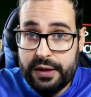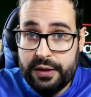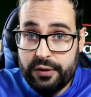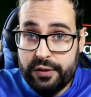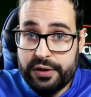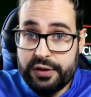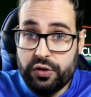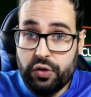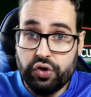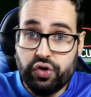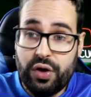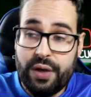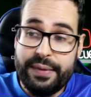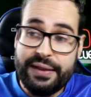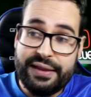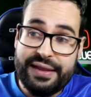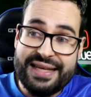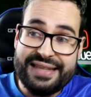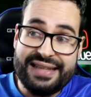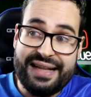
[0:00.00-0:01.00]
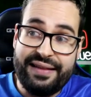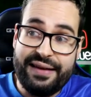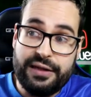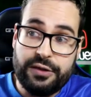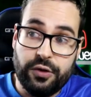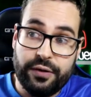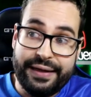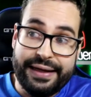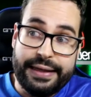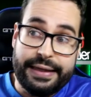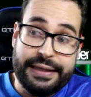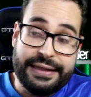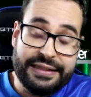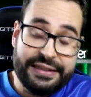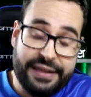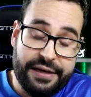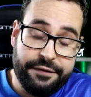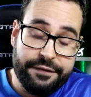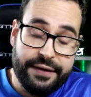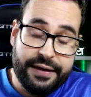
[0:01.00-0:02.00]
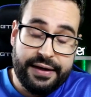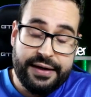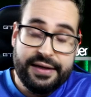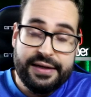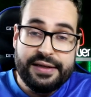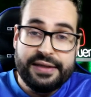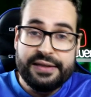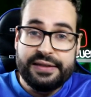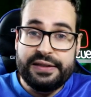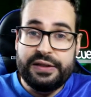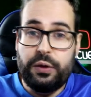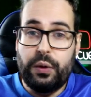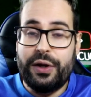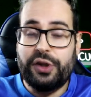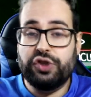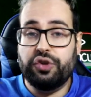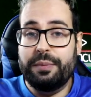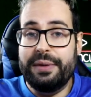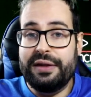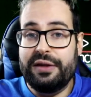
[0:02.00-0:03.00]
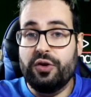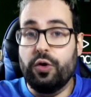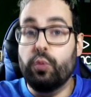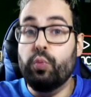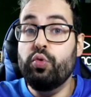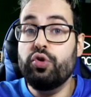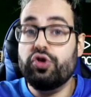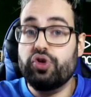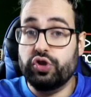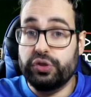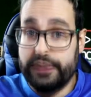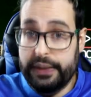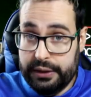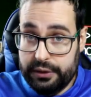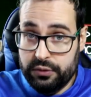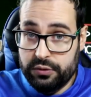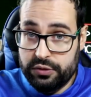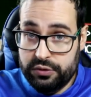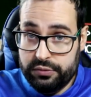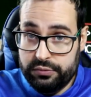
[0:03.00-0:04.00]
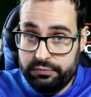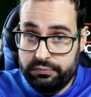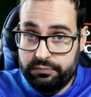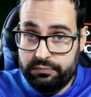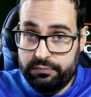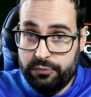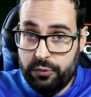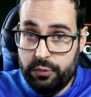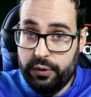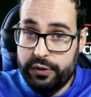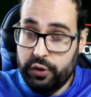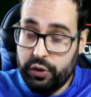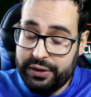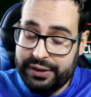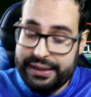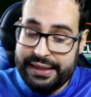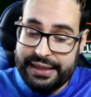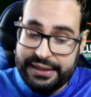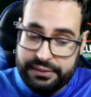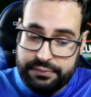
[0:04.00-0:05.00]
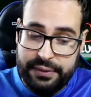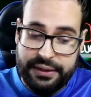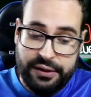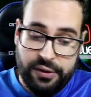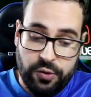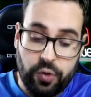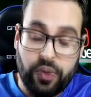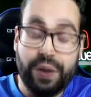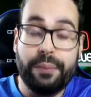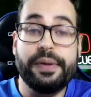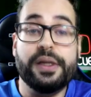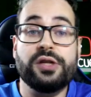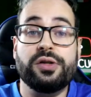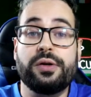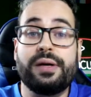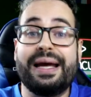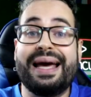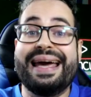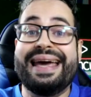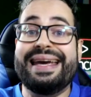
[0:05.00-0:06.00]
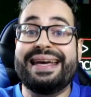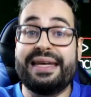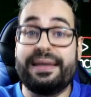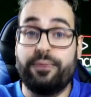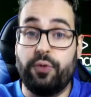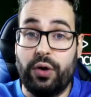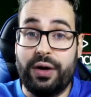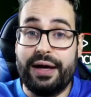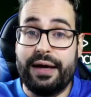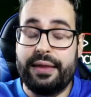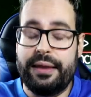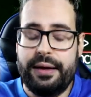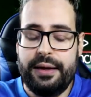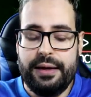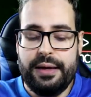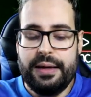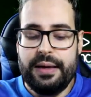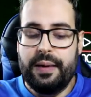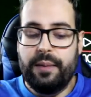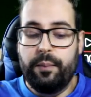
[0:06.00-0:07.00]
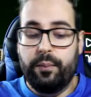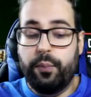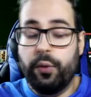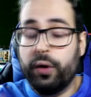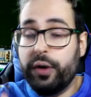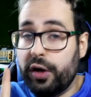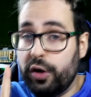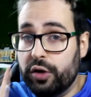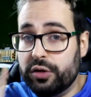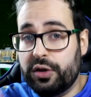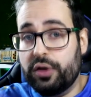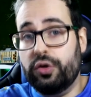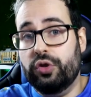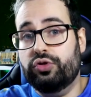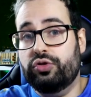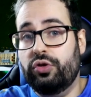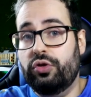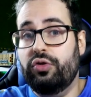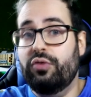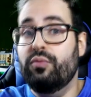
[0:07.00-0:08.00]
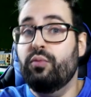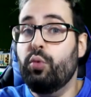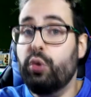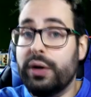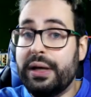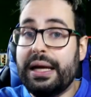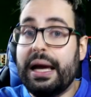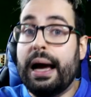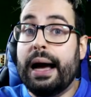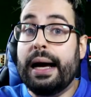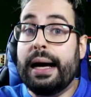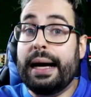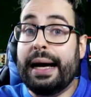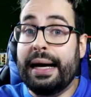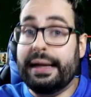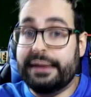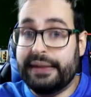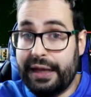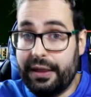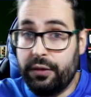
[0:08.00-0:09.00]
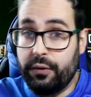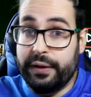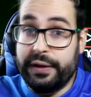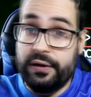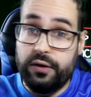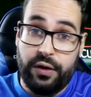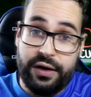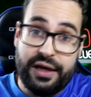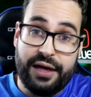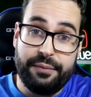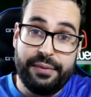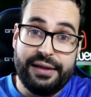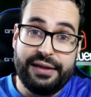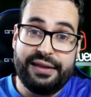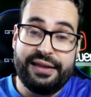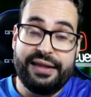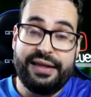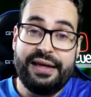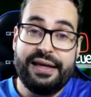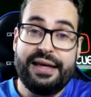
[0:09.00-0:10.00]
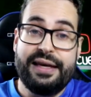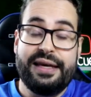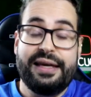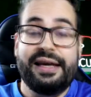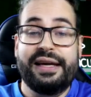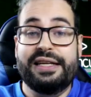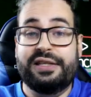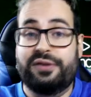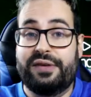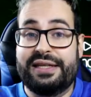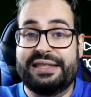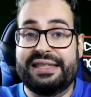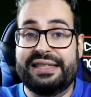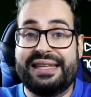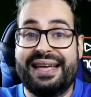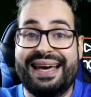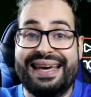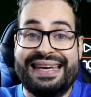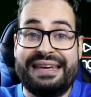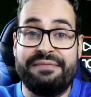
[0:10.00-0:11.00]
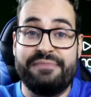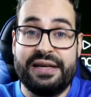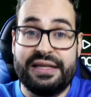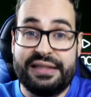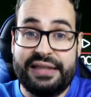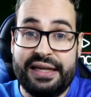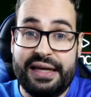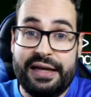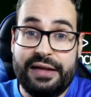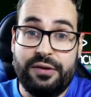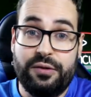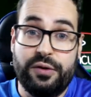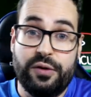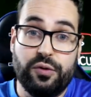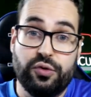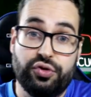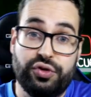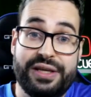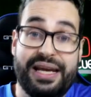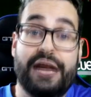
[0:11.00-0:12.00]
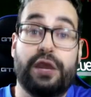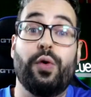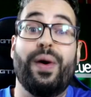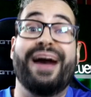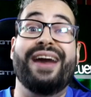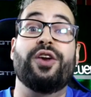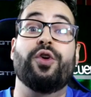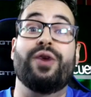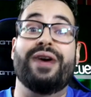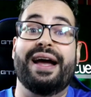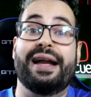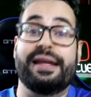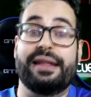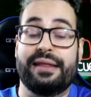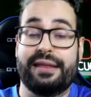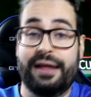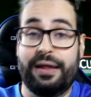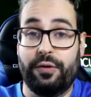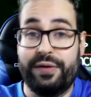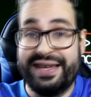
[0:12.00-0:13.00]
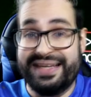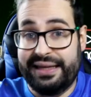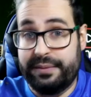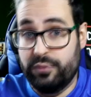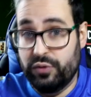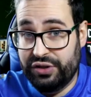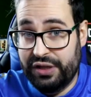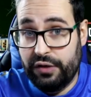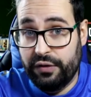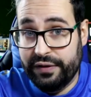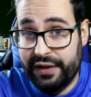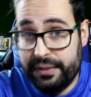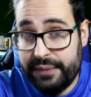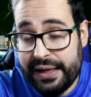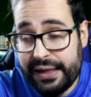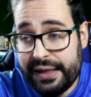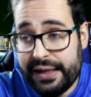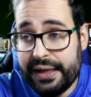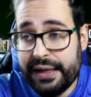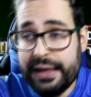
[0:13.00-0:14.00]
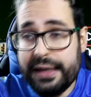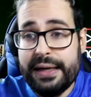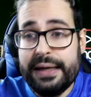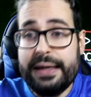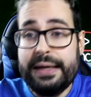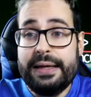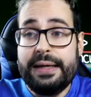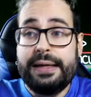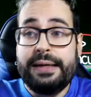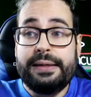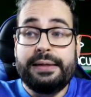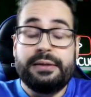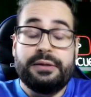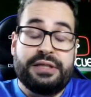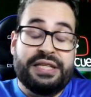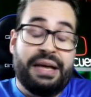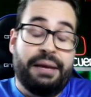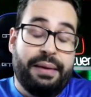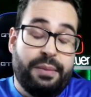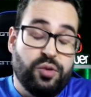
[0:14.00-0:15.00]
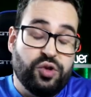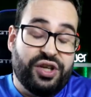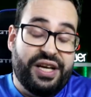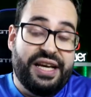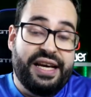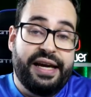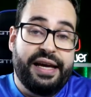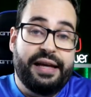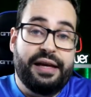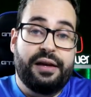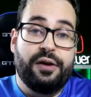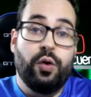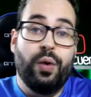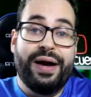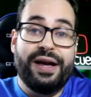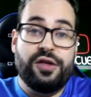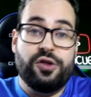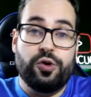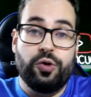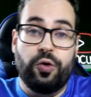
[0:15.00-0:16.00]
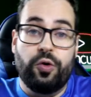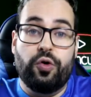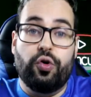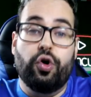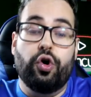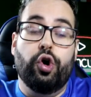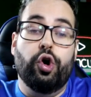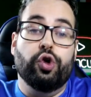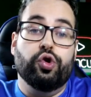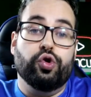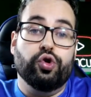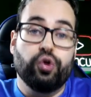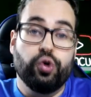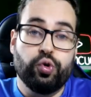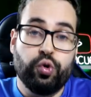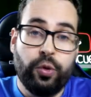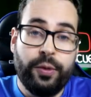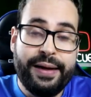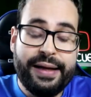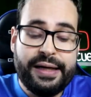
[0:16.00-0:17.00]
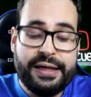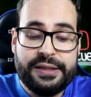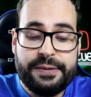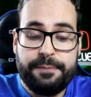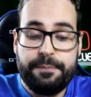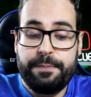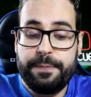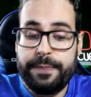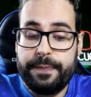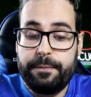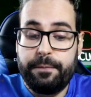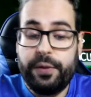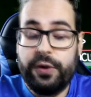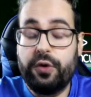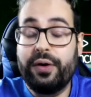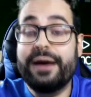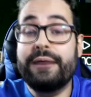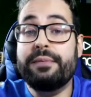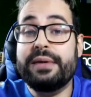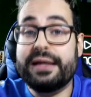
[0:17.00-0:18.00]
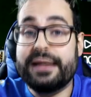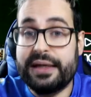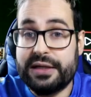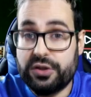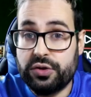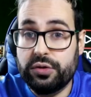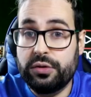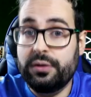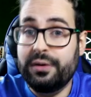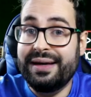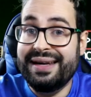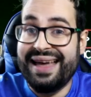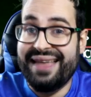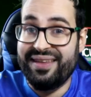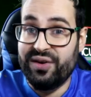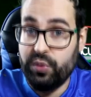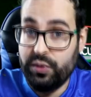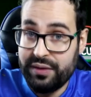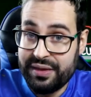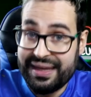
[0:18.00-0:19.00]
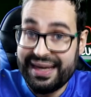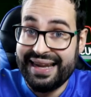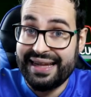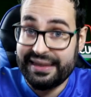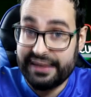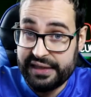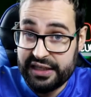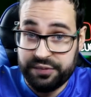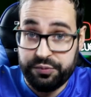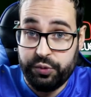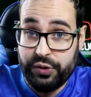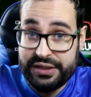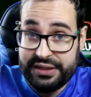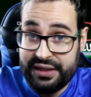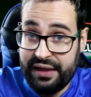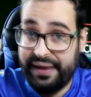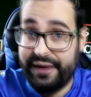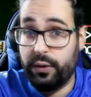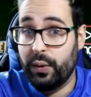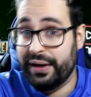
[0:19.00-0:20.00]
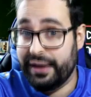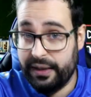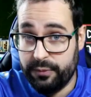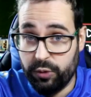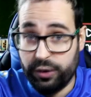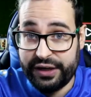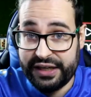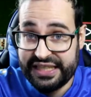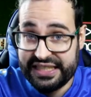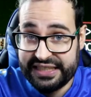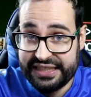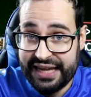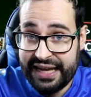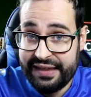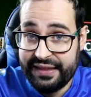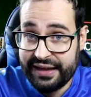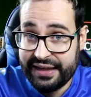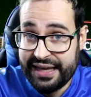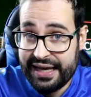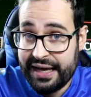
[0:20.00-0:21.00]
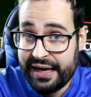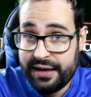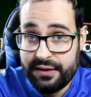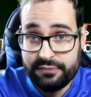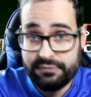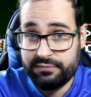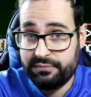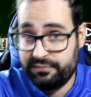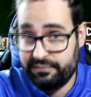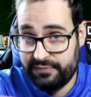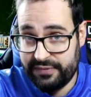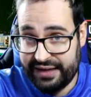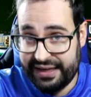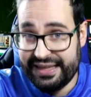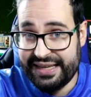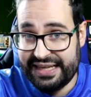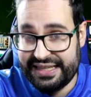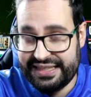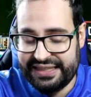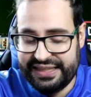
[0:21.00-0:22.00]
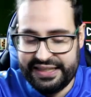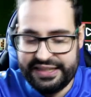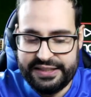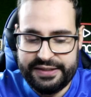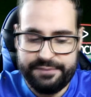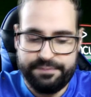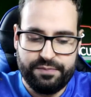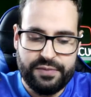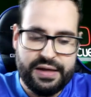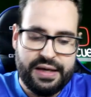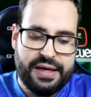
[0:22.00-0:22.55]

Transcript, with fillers: Entonces, no solamente ya es el delito de estafa, sino que has cometido muchos delitos. Como digo, te has metido con la persona equivocada porque lo tengo todo muy atado. Y lógicamente esto ya se está investigando, incluso ya lo han localizado, ya sabemos de dónde viene, sabemos que lo ha hecho con otros youtubers, pero en mi caso la denuncia la tienes puesta, da igual que borres nada ya, que ya estás.